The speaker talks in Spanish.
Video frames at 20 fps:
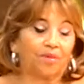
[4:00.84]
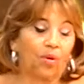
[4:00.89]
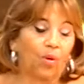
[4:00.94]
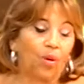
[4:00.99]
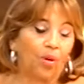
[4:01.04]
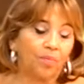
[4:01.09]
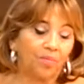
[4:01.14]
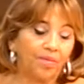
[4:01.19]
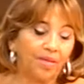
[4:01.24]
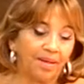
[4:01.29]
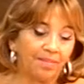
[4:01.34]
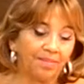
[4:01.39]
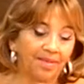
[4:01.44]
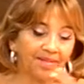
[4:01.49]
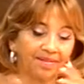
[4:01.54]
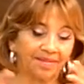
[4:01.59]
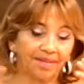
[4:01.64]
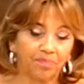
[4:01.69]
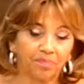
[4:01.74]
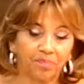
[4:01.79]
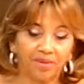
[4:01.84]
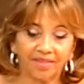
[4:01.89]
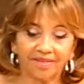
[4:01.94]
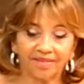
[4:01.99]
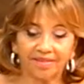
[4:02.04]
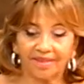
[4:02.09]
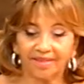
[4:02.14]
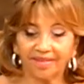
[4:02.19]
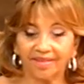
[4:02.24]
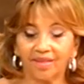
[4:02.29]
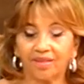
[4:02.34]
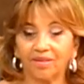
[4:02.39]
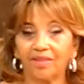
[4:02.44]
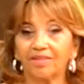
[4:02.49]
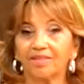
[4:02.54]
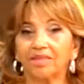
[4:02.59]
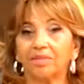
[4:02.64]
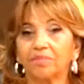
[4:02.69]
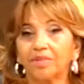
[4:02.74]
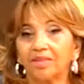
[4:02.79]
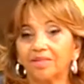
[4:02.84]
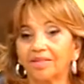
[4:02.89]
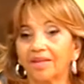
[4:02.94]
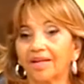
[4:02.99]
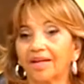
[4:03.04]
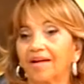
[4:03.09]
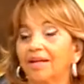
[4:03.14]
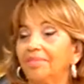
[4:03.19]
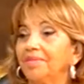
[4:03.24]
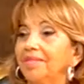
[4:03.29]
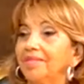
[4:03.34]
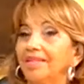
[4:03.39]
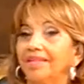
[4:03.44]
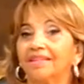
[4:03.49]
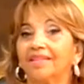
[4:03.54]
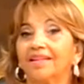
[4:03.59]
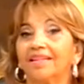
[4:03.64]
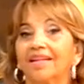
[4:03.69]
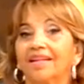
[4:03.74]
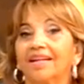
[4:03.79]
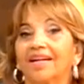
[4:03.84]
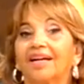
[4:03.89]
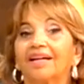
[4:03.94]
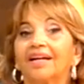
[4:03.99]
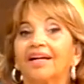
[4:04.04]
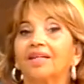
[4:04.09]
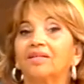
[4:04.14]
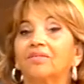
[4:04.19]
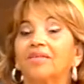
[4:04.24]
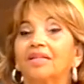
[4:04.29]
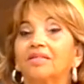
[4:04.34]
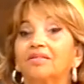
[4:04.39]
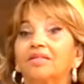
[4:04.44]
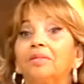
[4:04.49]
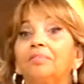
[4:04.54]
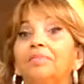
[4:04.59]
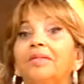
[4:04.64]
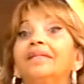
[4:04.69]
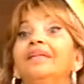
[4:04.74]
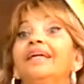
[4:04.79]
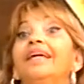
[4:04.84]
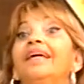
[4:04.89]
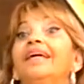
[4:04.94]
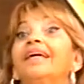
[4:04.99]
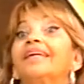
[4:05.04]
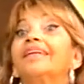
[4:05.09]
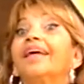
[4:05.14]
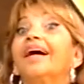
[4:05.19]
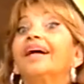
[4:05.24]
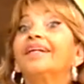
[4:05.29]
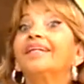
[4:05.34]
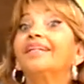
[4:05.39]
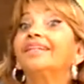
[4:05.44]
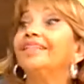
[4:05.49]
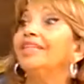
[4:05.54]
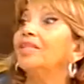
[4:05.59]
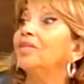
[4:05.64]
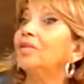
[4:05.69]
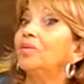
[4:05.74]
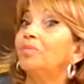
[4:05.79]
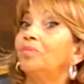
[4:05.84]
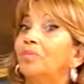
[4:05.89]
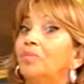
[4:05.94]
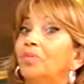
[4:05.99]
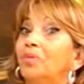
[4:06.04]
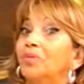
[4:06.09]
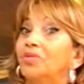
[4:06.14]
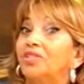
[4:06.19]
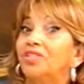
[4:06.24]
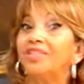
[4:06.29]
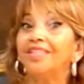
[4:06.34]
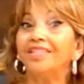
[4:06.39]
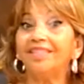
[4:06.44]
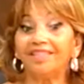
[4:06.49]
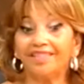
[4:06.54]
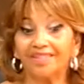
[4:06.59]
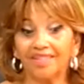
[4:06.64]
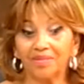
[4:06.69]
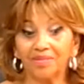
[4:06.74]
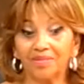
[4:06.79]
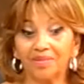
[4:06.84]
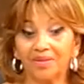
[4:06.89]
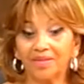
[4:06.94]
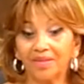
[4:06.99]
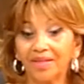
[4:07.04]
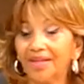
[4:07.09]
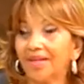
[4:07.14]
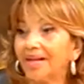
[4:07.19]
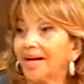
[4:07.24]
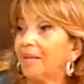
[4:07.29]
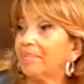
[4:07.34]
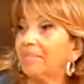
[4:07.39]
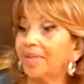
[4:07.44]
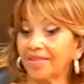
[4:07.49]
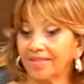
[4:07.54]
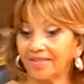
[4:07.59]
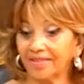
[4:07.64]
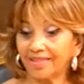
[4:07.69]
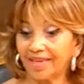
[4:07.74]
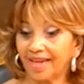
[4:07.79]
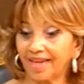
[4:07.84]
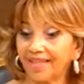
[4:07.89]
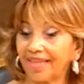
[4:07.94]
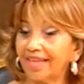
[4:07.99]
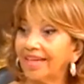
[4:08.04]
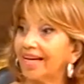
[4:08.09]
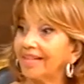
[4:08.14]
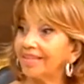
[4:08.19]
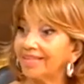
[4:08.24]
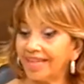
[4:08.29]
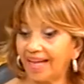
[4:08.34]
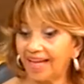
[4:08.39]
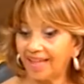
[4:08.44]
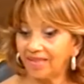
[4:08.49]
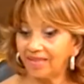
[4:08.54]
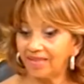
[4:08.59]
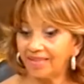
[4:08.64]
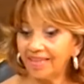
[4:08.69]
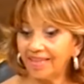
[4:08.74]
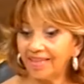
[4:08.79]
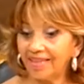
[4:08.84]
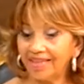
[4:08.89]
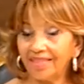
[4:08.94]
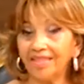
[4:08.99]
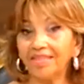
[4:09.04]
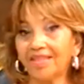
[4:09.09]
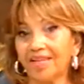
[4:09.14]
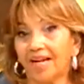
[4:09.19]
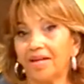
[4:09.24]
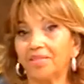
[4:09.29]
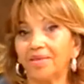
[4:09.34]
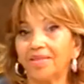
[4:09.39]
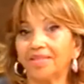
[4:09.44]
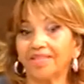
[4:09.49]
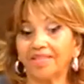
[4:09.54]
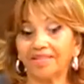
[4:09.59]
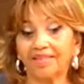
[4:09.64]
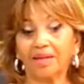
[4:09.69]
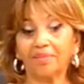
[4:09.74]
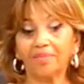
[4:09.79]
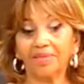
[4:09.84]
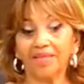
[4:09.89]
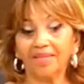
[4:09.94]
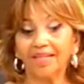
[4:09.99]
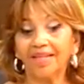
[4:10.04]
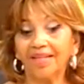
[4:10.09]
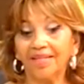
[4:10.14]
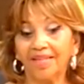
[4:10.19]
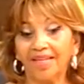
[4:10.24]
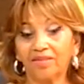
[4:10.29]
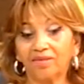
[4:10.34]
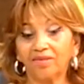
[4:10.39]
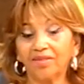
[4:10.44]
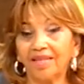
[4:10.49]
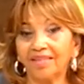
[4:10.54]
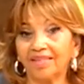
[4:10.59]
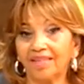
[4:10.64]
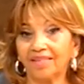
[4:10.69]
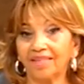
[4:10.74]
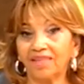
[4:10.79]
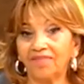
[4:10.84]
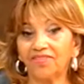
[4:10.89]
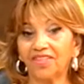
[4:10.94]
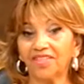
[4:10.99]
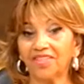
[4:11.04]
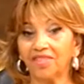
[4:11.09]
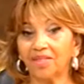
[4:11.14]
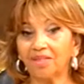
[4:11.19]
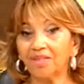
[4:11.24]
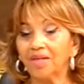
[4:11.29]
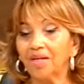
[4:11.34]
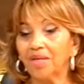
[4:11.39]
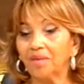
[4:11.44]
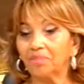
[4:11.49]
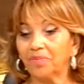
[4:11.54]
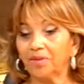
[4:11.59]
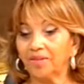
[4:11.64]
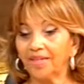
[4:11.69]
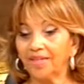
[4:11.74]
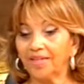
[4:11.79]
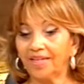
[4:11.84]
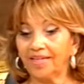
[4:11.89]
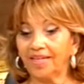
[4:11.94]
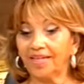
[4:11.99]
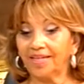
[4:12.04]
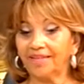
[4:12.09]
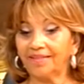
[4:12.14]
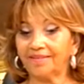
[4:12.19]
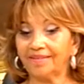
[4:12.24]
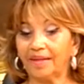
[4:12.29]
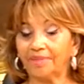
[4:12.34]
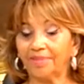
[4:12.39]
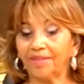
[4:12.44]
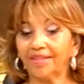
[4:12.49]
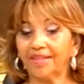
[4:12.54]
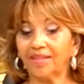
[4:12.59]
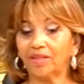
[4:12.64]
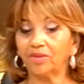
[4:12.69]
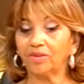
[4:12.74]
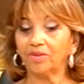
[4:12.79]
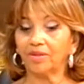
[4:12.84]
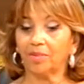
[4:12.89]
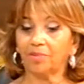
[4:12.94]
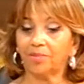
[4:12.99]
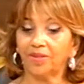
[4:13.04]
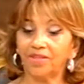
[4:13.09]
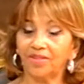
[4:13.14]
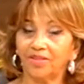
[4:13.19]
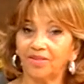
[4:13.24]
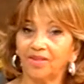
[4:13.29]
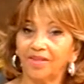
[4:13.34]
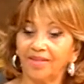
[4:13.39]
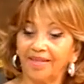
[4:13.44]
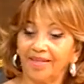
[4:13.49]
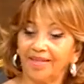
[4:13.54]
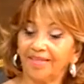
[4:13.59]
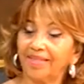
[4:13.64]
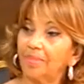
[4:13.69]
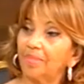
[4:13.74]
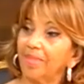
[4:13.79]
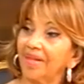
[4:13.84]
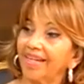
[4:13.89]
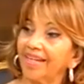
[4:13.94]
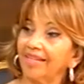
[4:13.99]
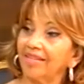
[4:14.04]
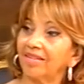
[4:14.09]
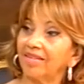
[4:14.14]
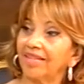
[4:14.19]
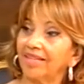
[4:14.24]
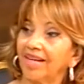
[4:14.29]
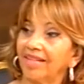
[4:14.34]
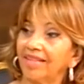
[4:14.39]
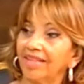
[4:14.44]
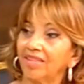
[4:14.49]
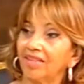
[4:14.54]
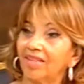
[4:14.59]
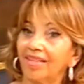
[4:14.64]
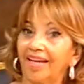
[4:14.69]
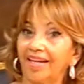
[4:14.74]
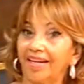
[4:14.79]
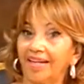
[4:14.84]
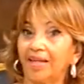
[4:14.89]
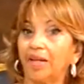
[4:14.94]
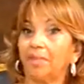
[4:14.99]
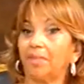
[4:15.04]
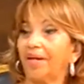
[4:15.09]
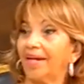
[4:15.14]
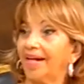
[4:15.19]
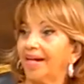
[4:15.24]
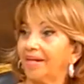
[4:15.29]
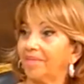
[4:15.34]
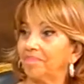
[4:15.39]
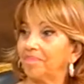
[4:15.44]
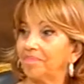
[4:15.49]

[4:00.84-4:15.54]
obviamente, puesta, recontrapuesta la camiseta de Canal 4 que ha crecido muchísimo a pasos agigantados y realmente también es una satisfacción poder eh, saber que uno ha puesto ese pequeño granito de arena para,